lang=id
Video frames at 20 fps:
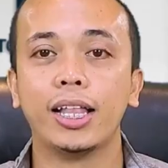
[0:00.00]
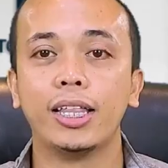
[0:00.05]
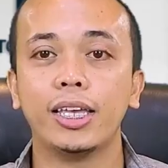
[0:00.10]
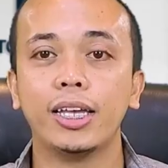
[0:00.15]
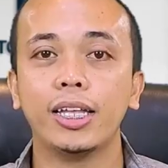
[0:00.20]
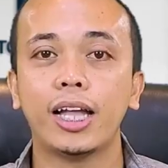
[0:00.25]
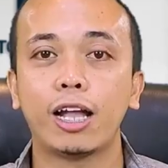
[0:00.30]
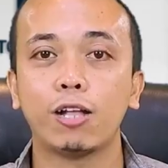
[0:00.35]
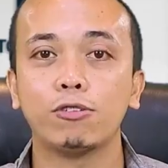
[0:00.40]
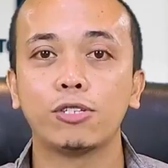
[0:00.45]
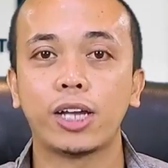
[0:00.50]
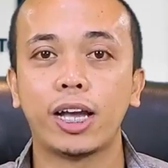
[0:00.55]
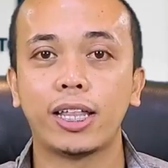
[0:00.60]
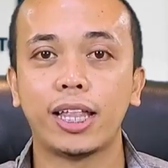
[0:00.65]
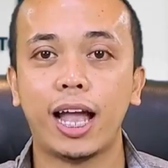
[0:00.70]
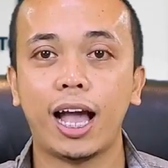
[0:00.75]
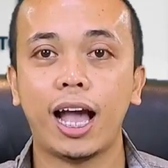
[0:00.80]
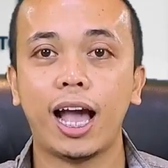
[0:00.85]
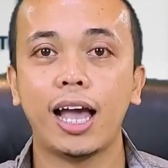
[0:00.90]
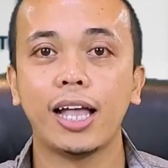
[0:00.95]
kalian harus
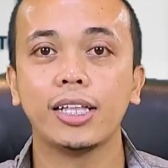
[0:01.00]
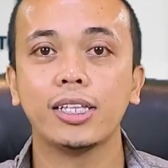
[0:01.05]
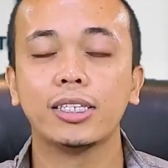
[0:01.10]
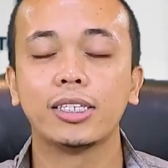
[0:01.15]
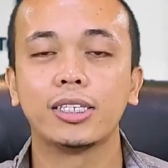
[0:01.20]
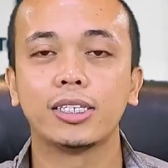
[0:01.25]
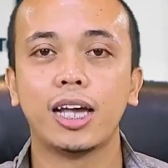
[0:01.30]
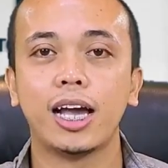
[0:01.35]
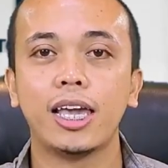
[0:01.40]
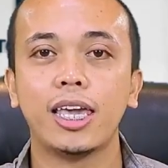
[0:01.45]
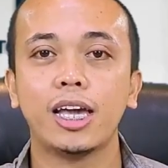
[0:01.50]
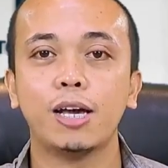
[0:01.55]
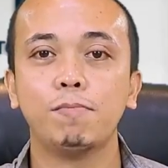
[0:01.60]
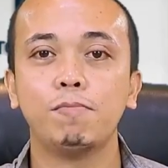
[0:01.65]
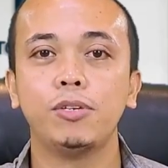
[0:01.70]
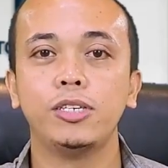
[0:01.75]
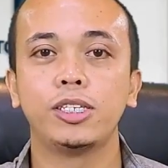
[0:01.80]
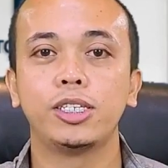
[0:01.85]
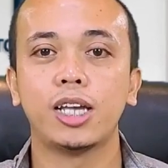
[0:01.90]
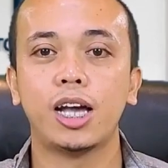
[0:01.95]
katakan, "Saya
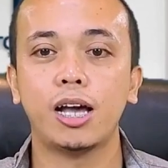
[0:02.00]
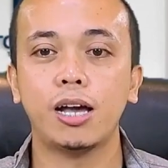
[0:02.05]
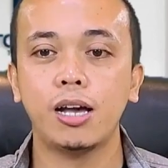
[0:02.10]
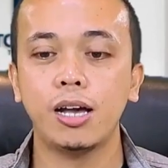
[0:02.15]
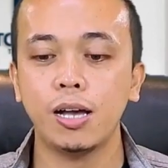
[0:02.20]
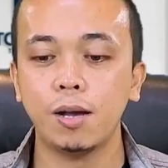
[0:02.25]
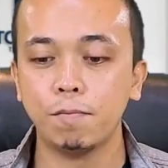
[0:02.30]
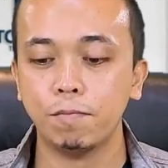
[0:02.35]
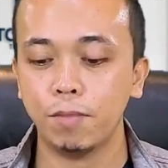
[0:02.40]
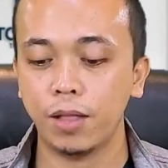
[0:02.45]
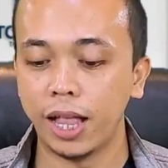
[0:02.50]
bisa